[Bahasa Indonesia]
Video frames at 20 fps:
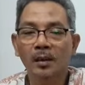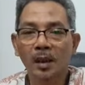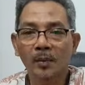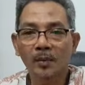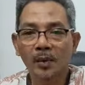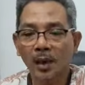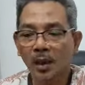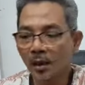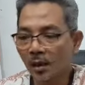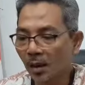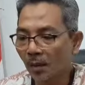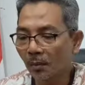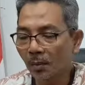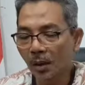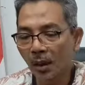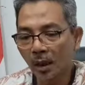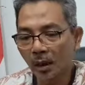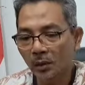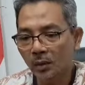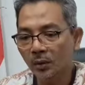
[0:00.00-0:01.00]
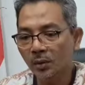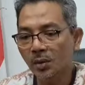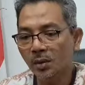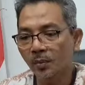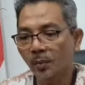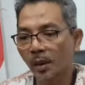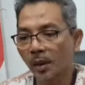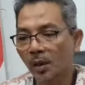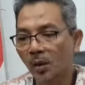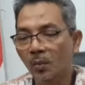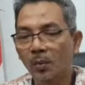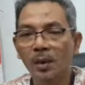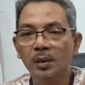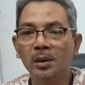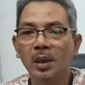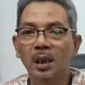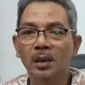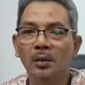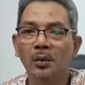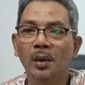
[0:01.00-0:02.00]
Tapi Anda mengaku sebagai
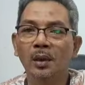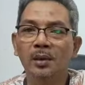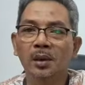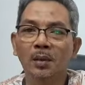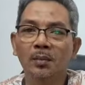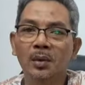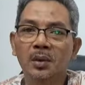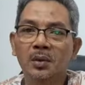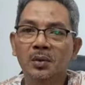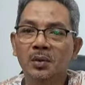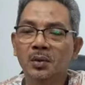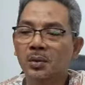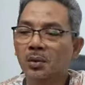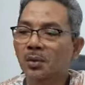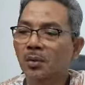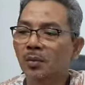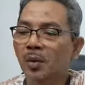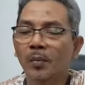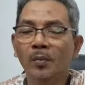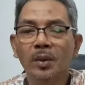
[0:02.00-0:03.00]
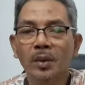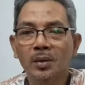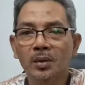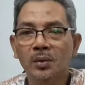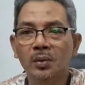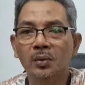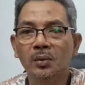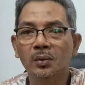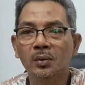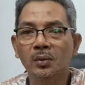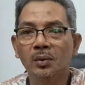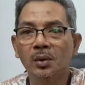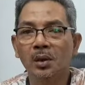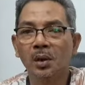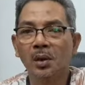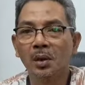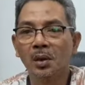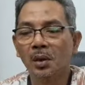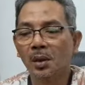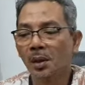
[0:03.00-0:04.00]
umat Katolik tapi justru memicu,
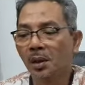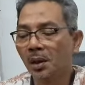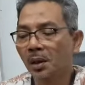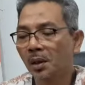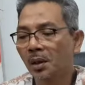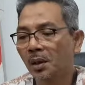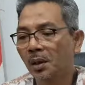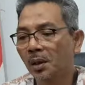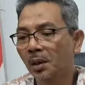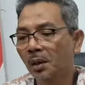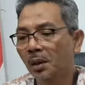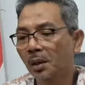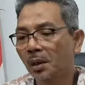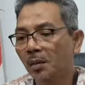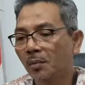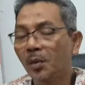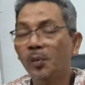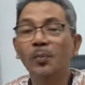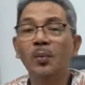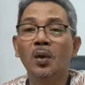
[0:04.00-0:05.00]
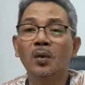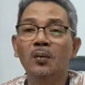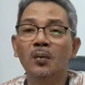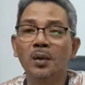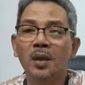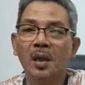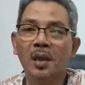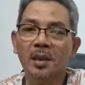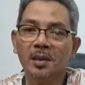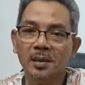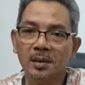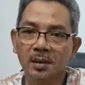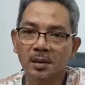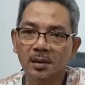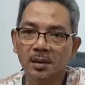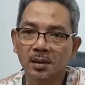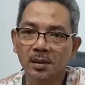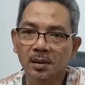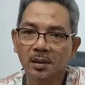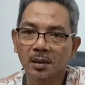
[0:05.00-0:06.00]
uh,
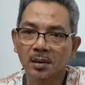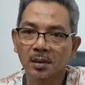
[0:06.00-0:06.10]
memprovokasi.